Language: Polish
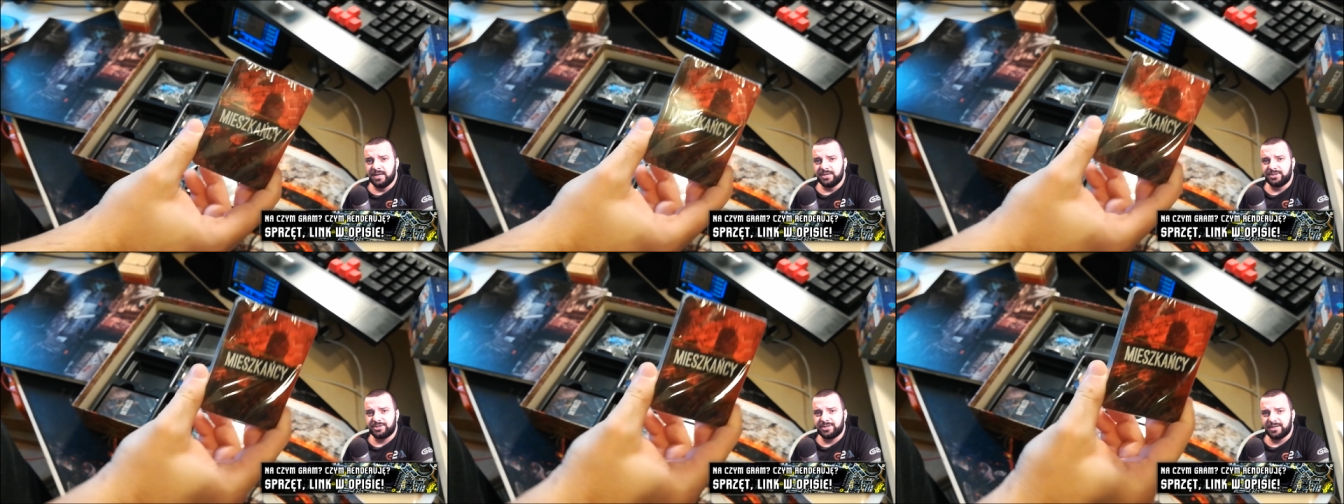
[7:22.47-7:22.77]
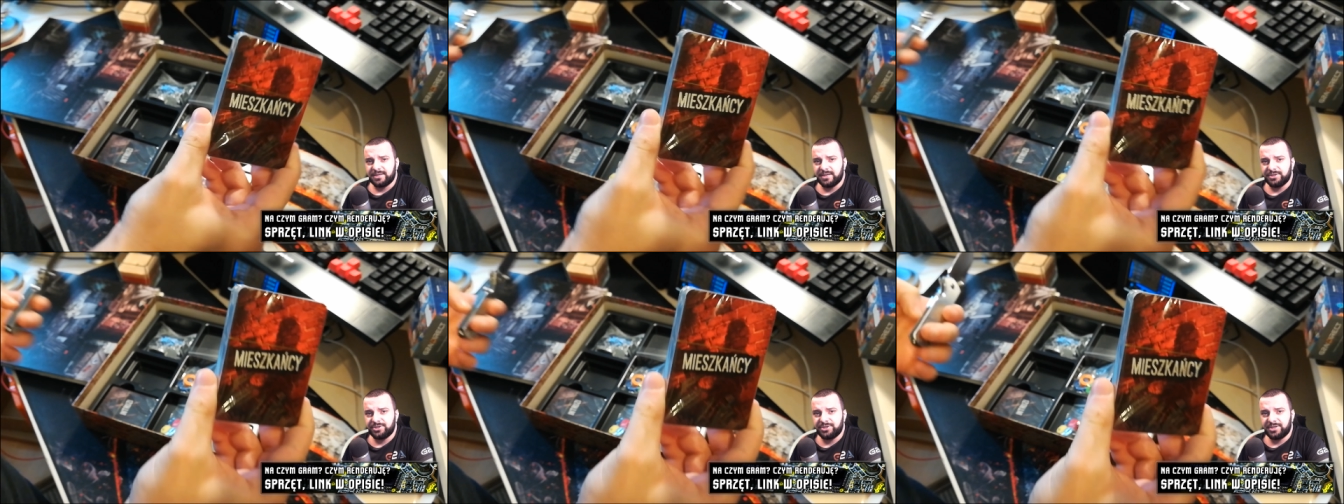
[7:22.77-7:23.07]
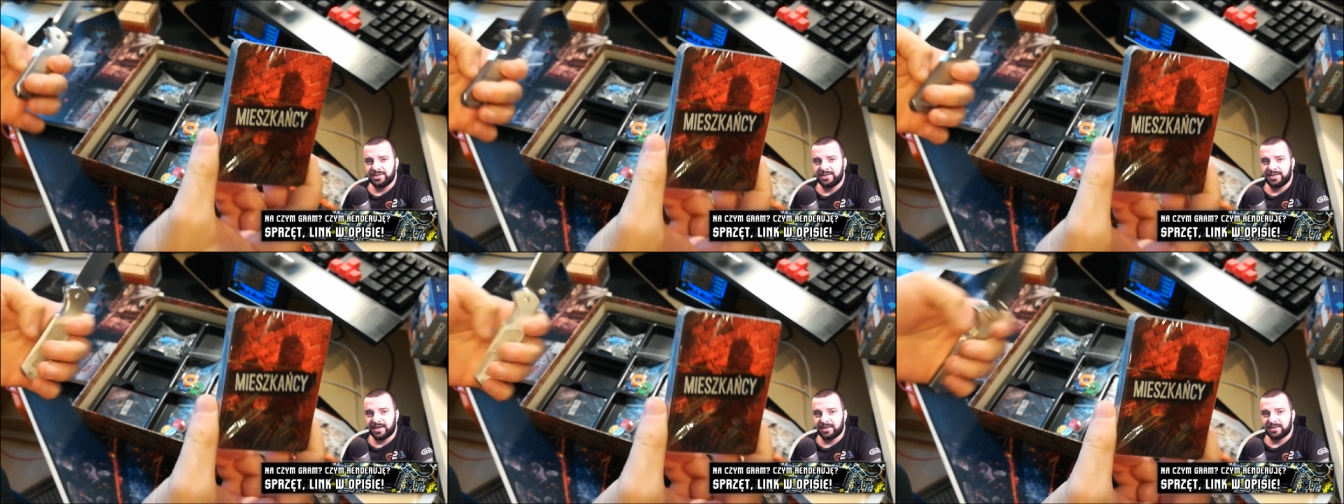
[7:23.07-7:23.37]

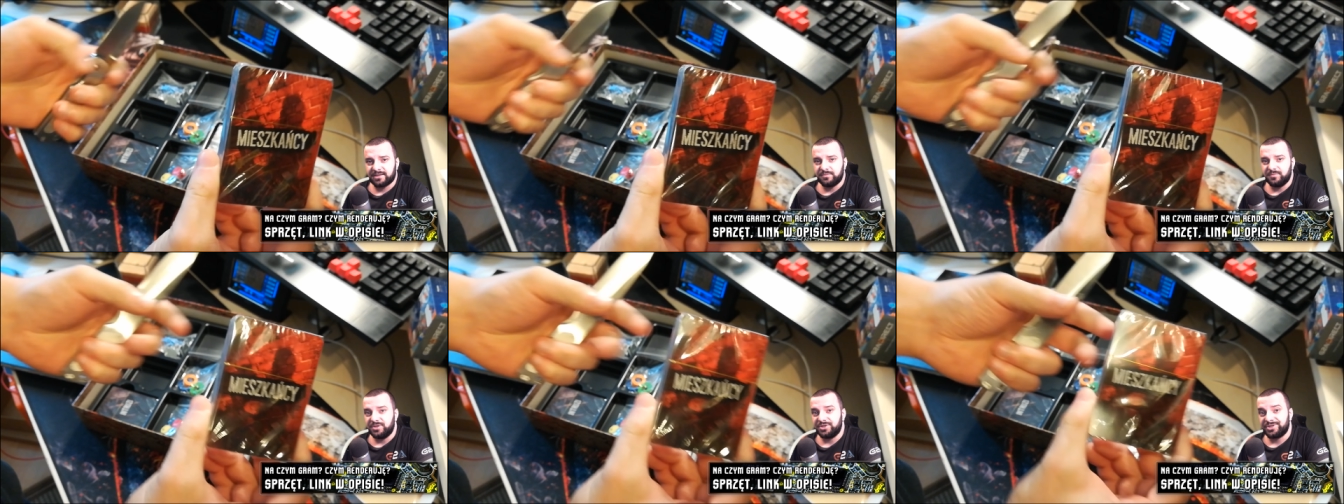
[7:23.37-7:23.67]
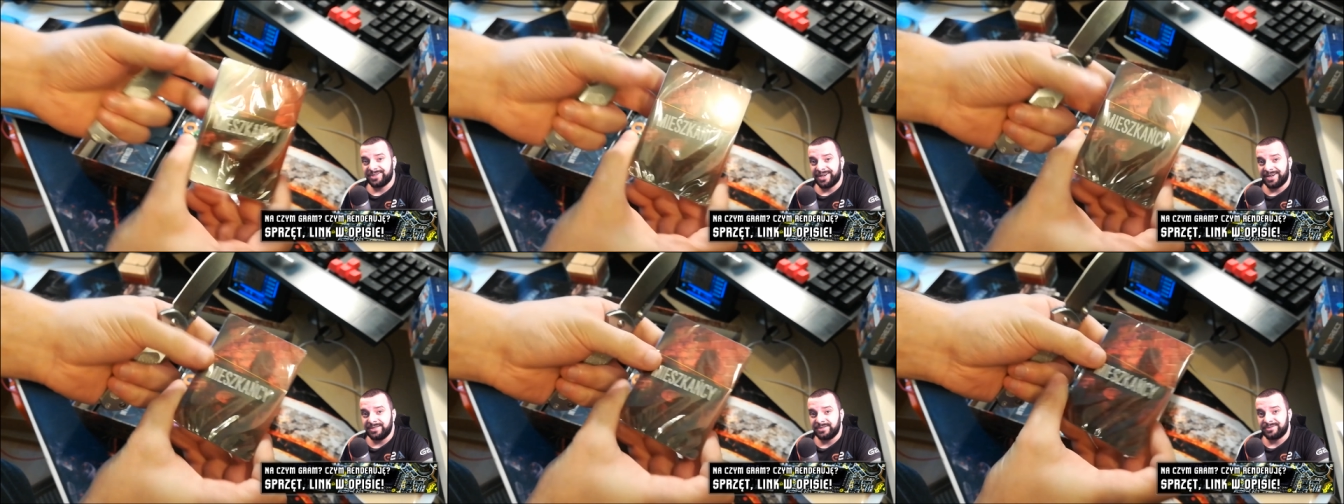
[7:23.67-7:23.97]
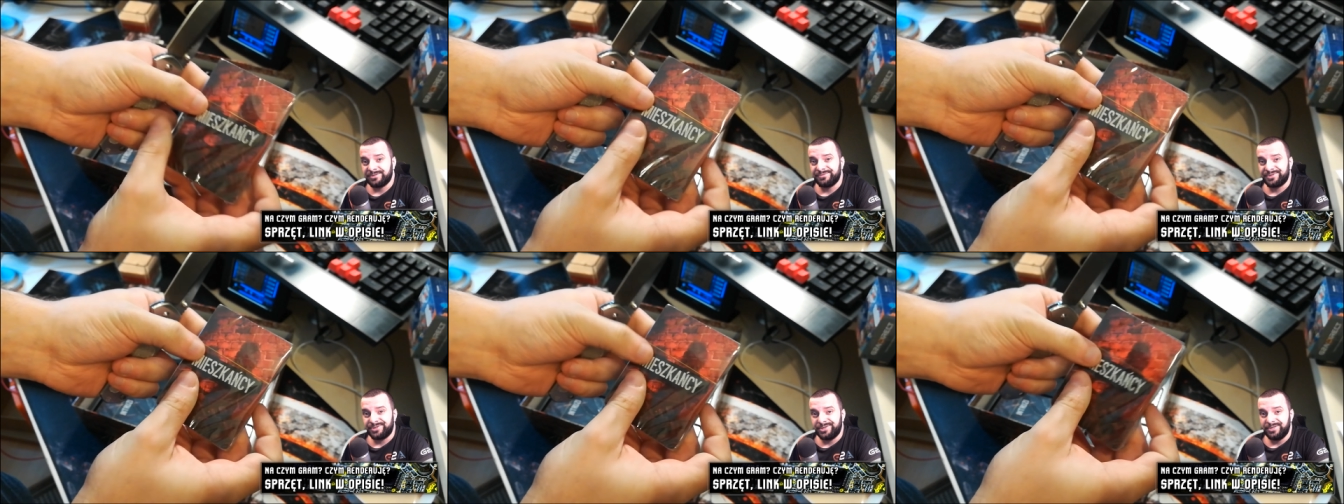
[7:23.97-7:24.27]
14 kart
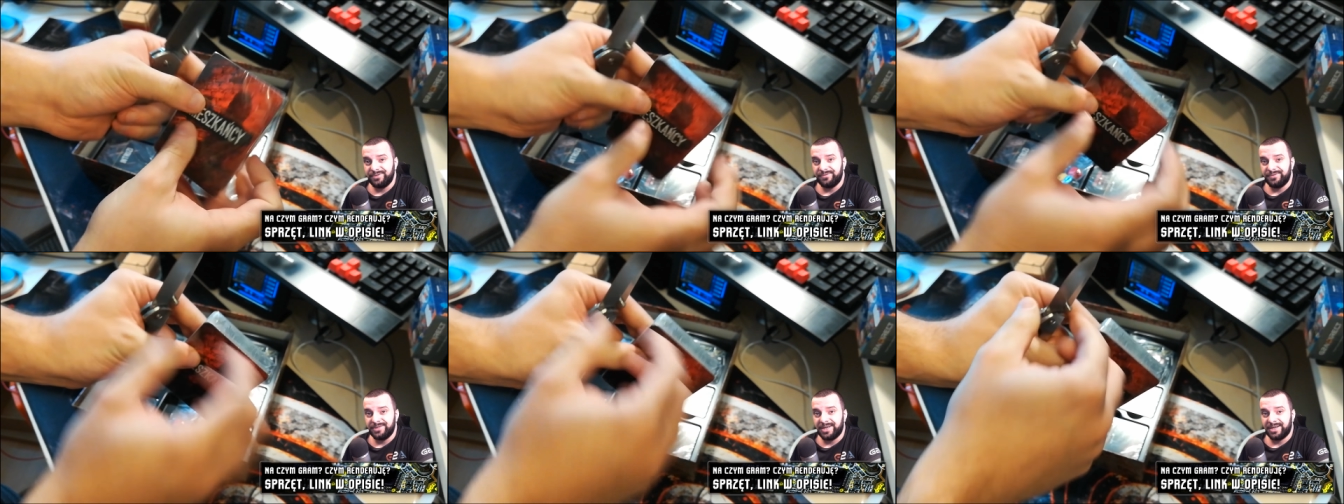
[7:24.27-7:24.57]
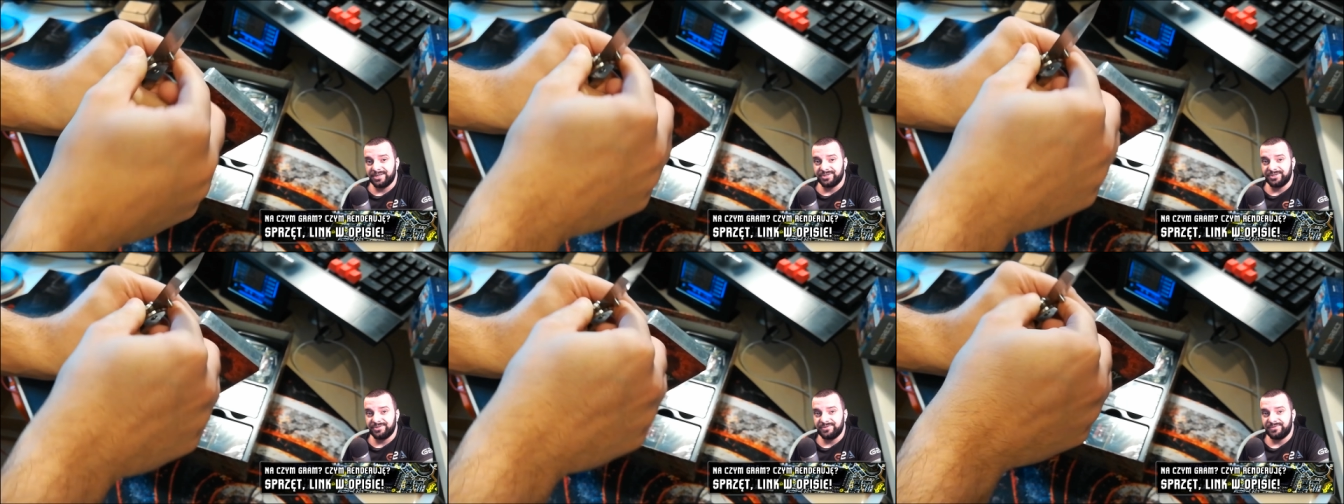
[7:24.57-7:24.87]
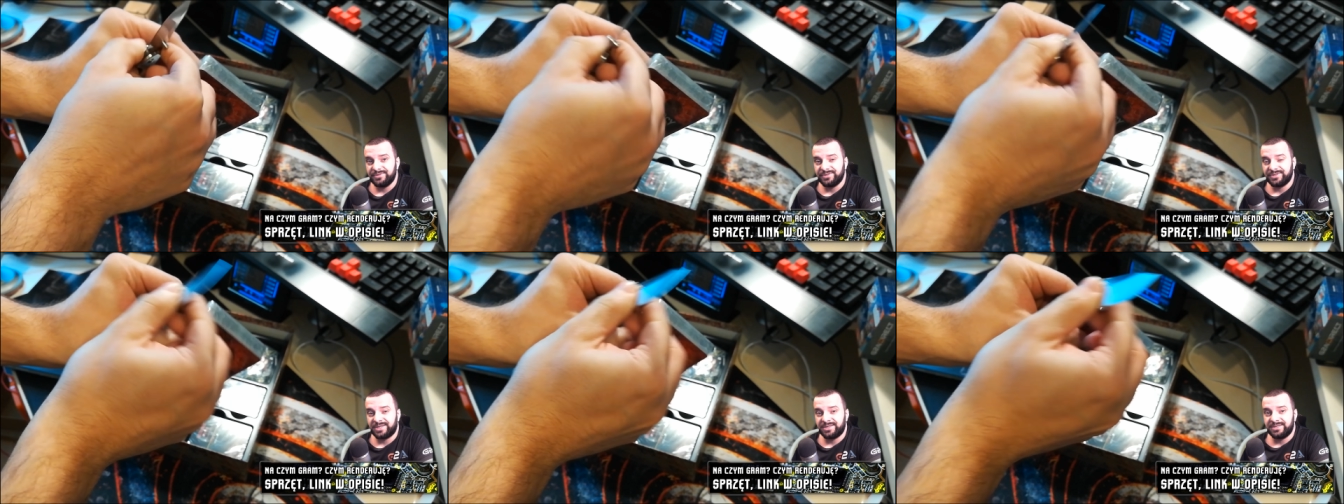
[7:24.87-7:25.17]
mieszkańców, czyli wydarzeń
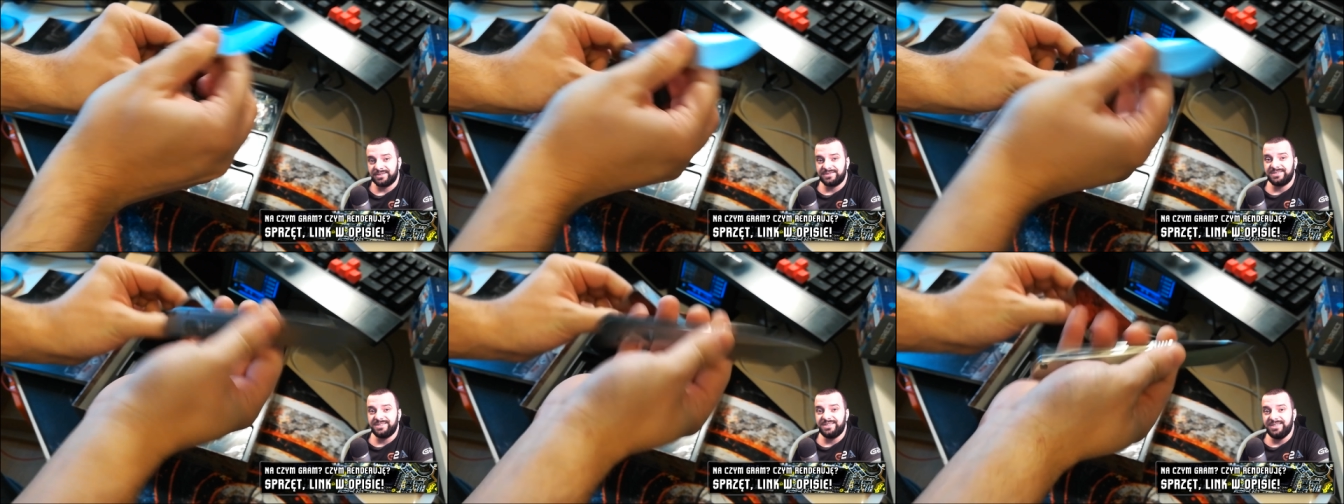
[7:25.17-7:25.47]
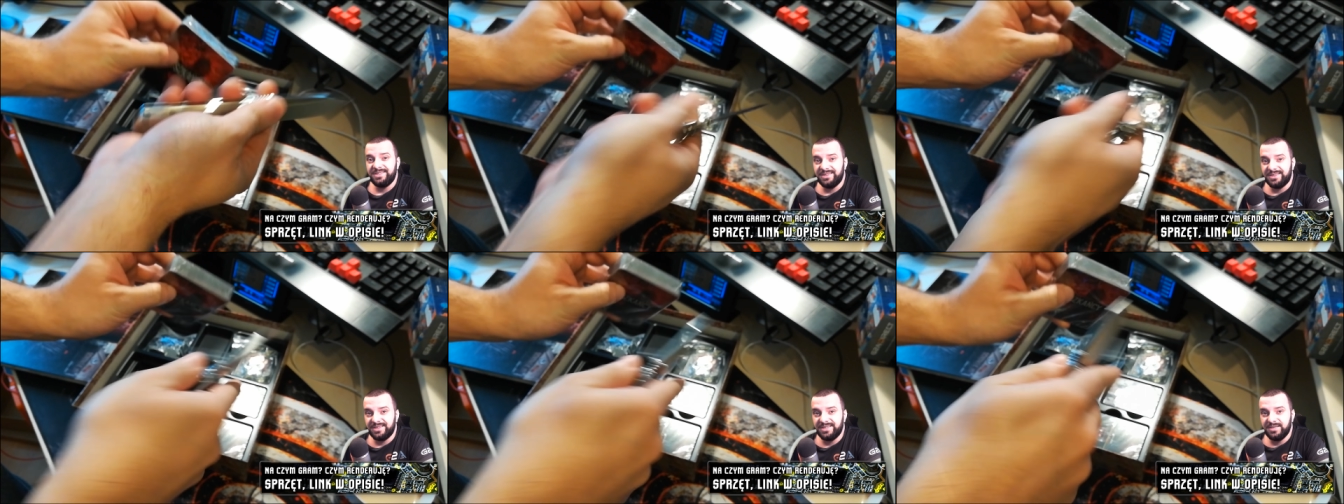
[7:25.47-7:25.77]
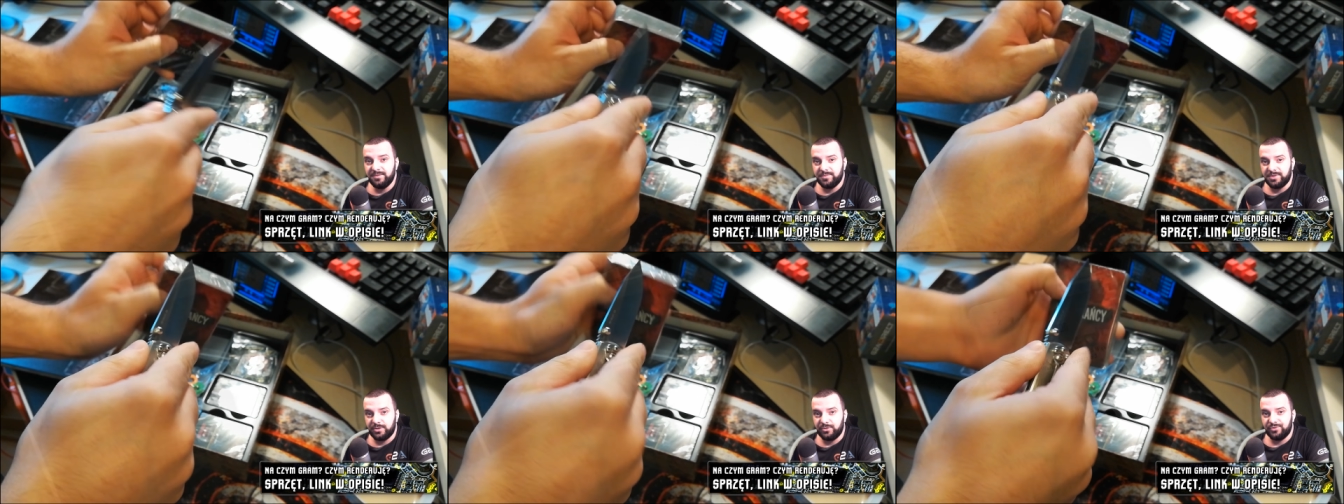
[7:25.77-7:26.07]
związanych z
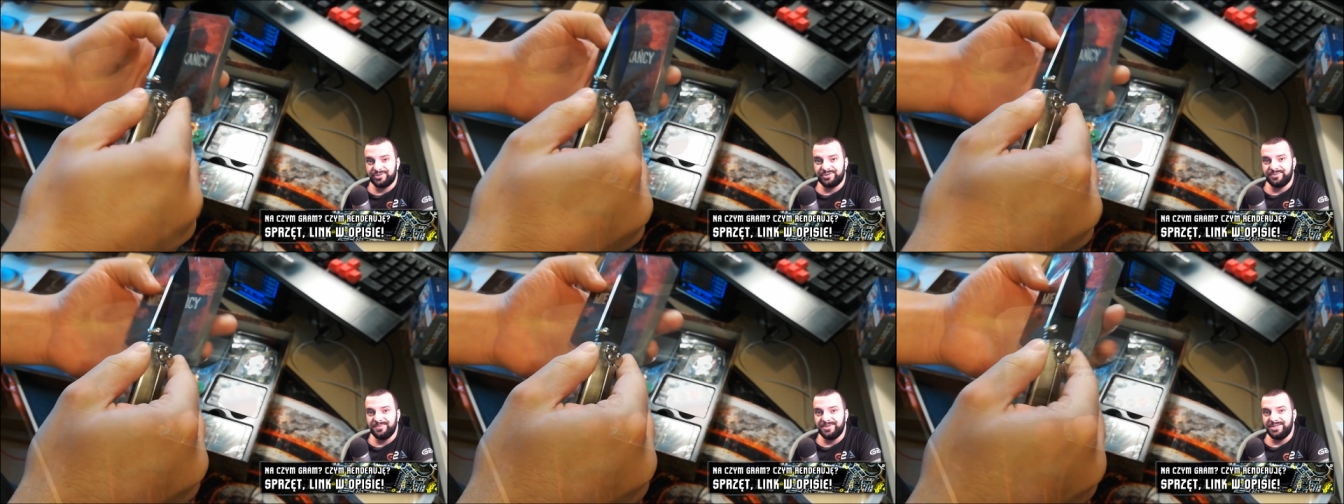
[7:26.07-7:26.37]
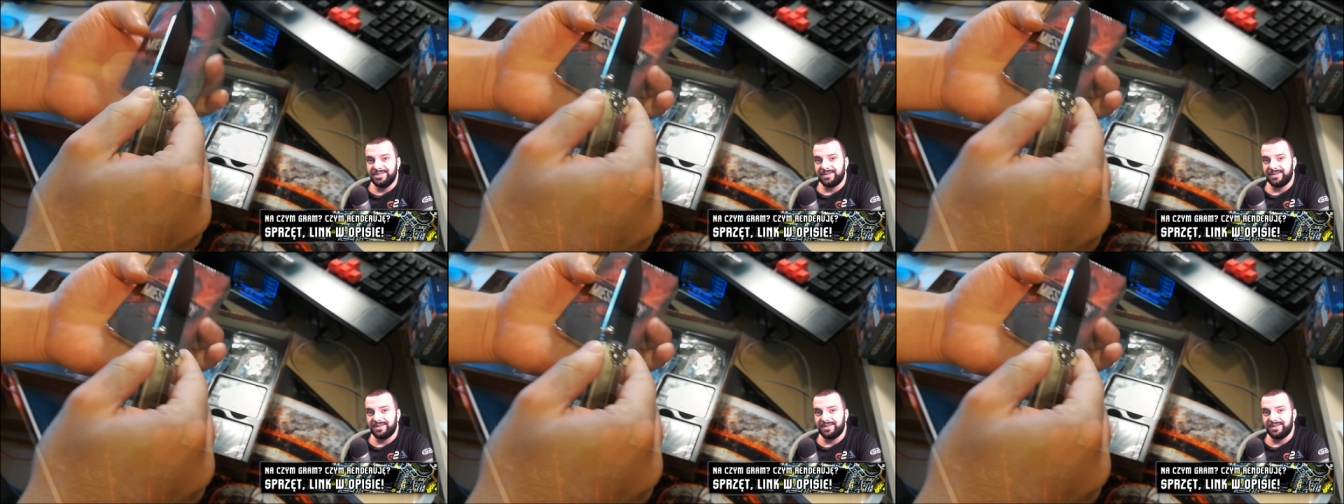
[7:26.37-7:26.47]
innymi ludźmi,